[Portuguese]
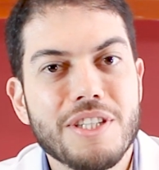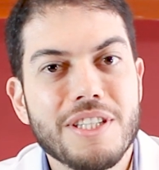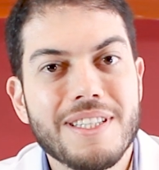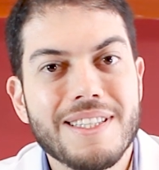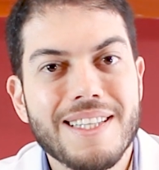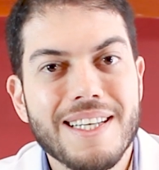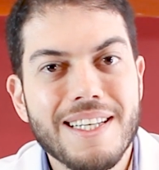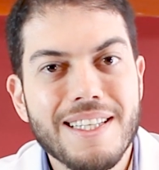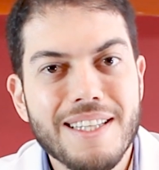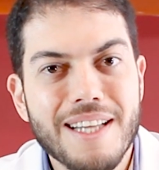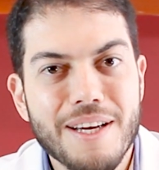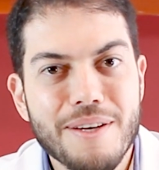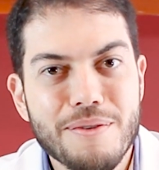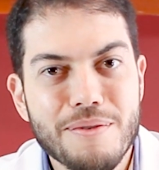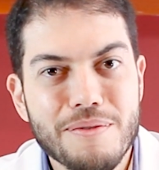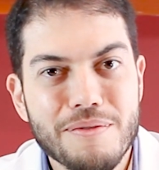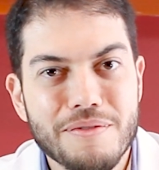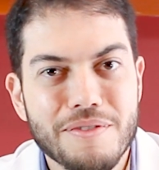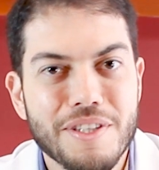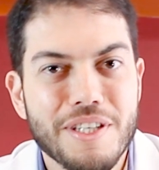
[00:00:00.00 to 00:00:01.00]
de
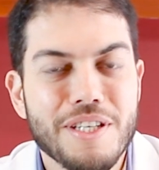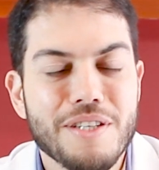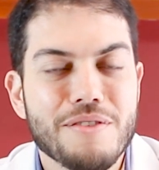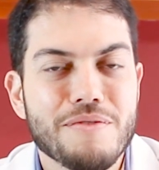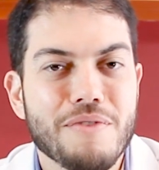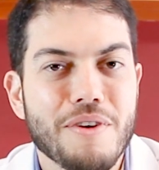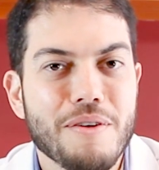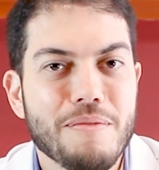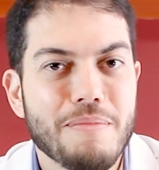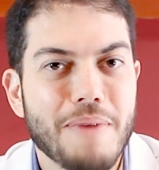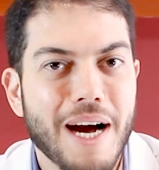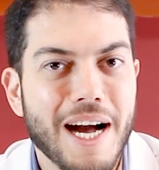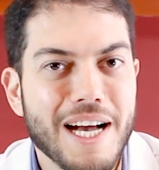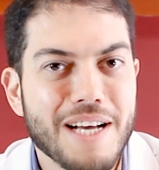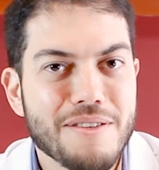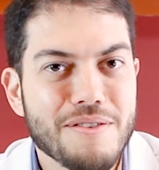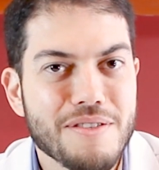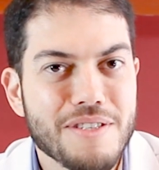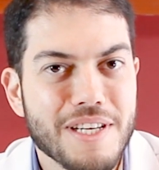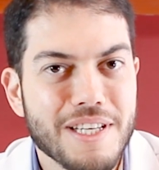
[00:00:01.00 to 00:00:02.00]
31 vídeos, foi o
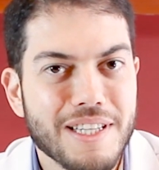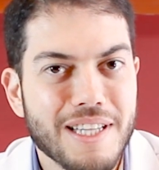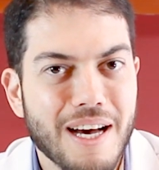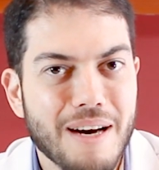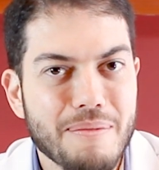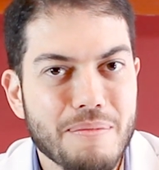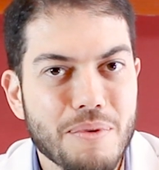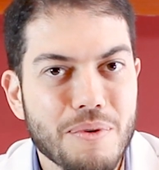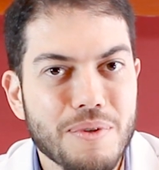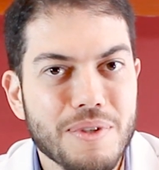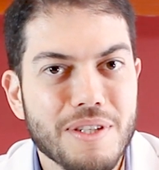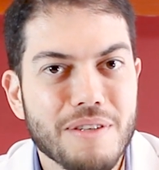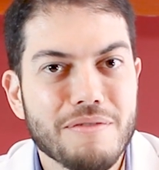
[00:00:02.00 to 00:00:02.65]
Março Sem Tabu,